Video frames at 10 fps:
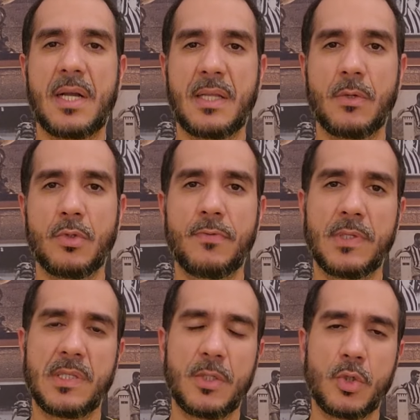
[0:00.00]
a cada um de
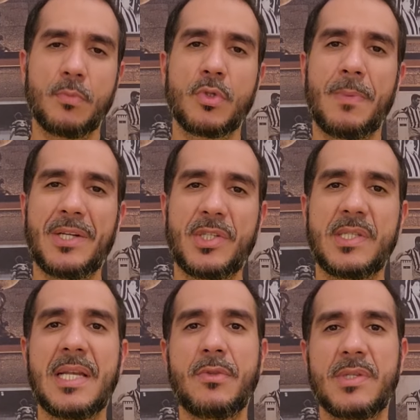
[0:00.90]
vocês. Somos mais de
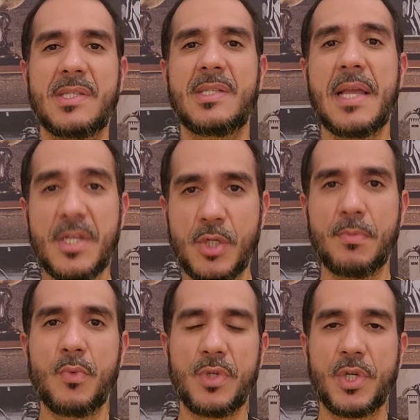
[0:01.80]
106
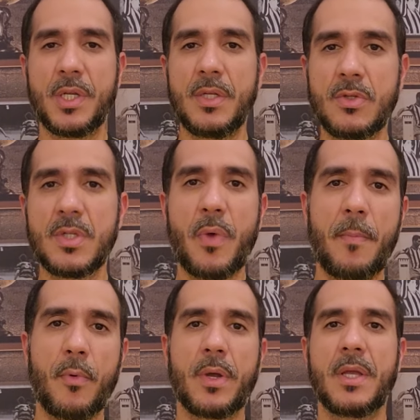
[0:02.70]
mil inscritos e não é
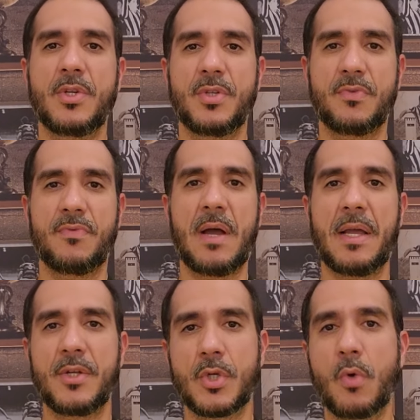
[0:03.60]
porque a gente
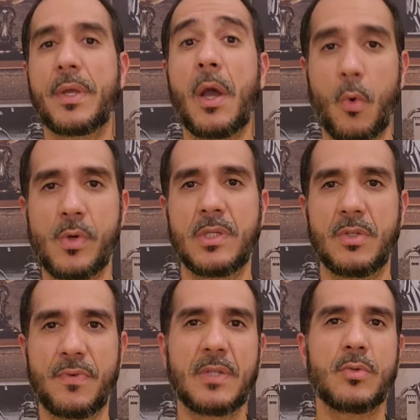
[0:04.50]
faz qualquer coisa. A
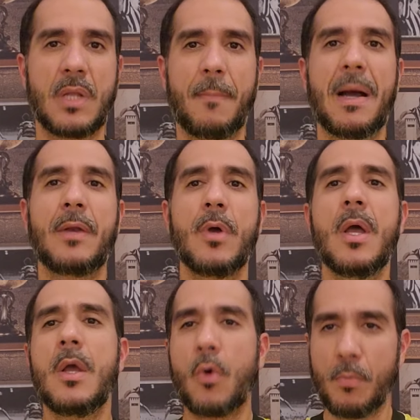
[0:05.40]
gente faz um trabalho
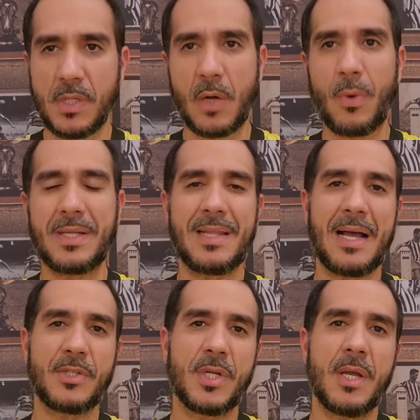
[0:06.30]
com muita
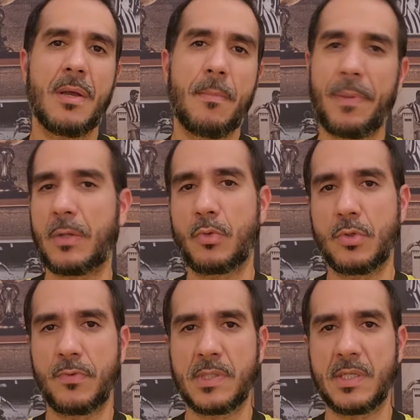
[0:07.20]
qualidade para
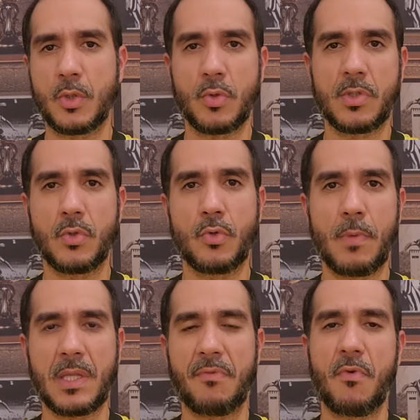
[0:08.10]
todos vocês. torcedor do
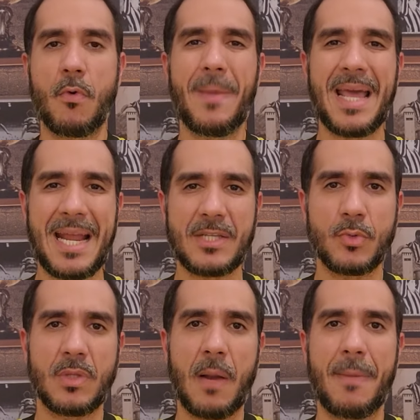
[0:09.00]
Botafogo merece
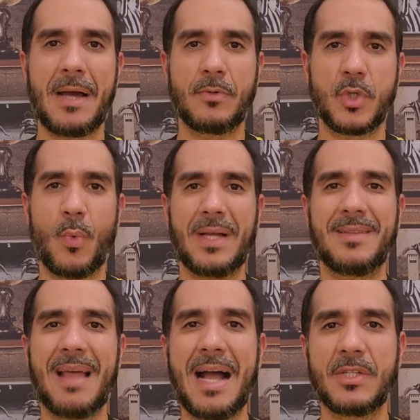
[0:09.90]
um trabalho de
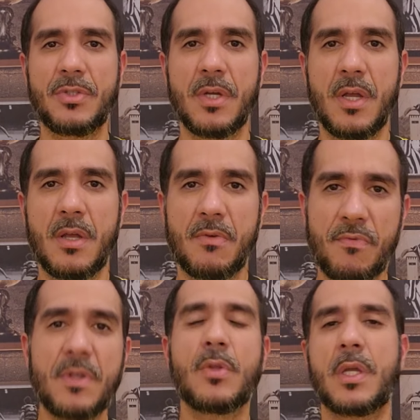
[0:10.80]
qualidade
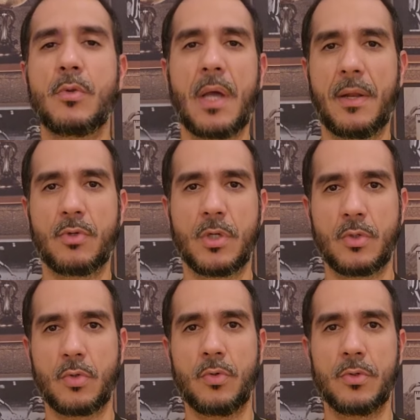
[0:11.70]
vindo aqui do canal
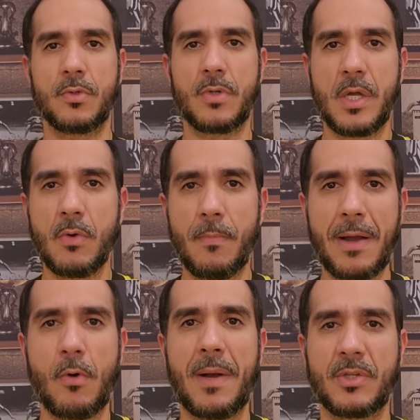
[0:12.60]
Gigante Glorioso. Eu,
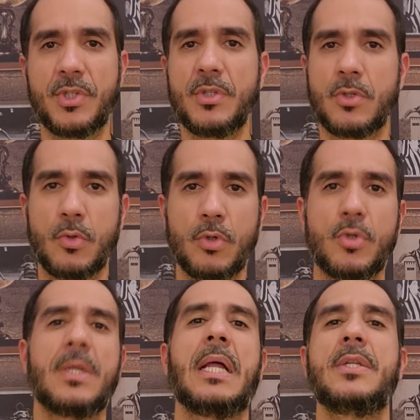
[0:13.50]
Michael Martins, dois
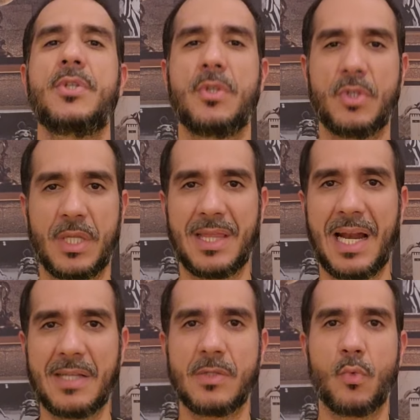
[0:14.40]
jornalistas que
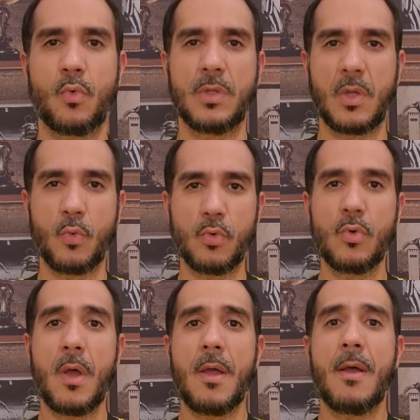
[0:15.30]
trazem um
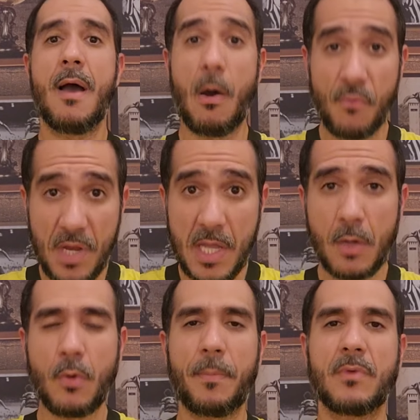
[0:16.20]
conteúdo
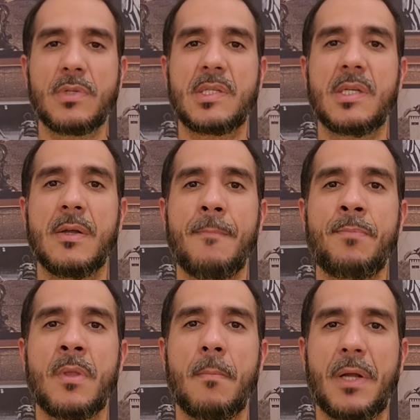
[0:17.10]
alvinegro para você,
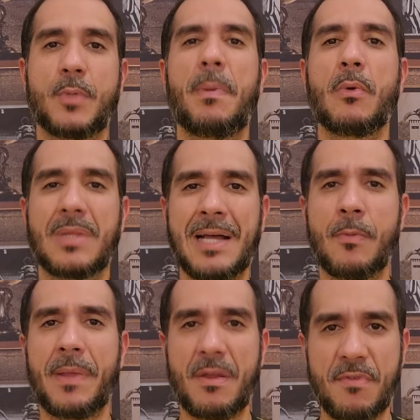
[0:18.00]
mas pautado
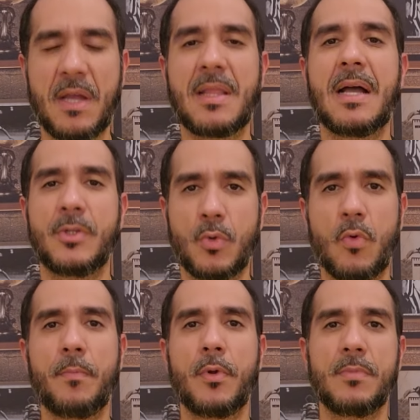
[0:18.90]
pela verdade, o
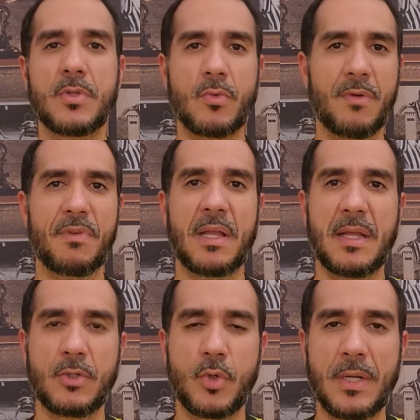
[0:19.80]
compromisso com a
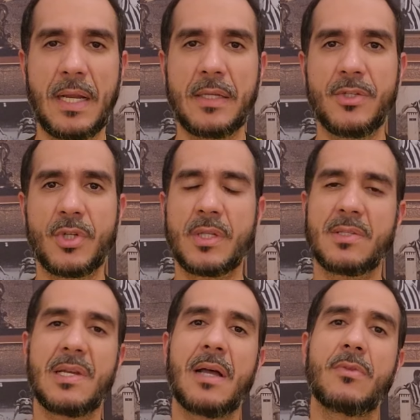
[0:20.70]
verdade jornalística, tá
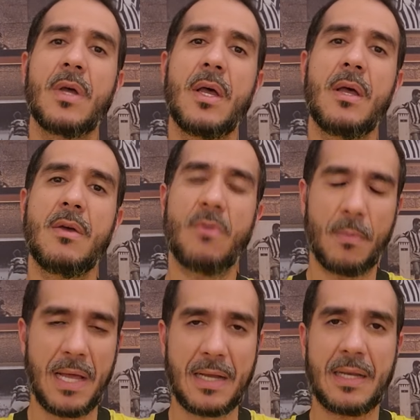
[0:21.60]
certo?
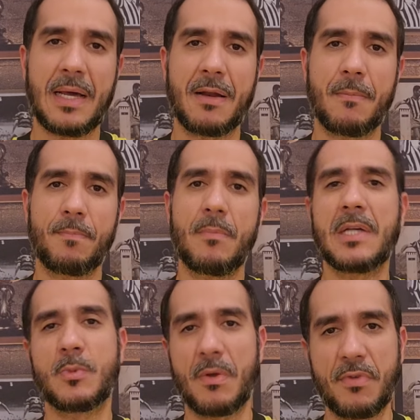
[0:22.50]
Vamos lá, galera.
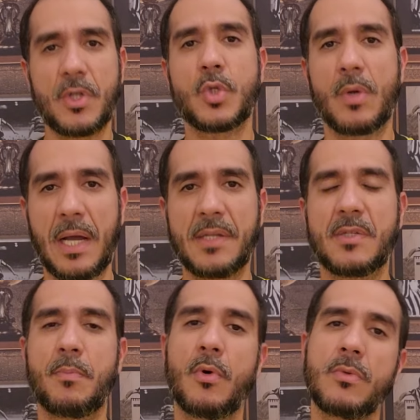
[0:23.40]
Mais uma vez, tocar
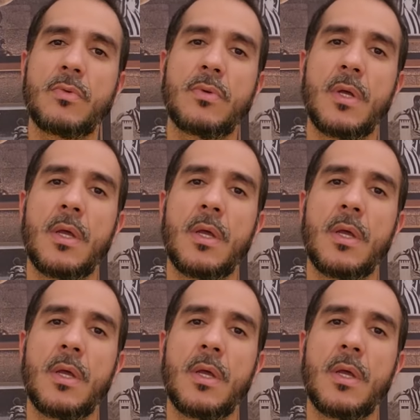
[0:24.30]
nesse ponto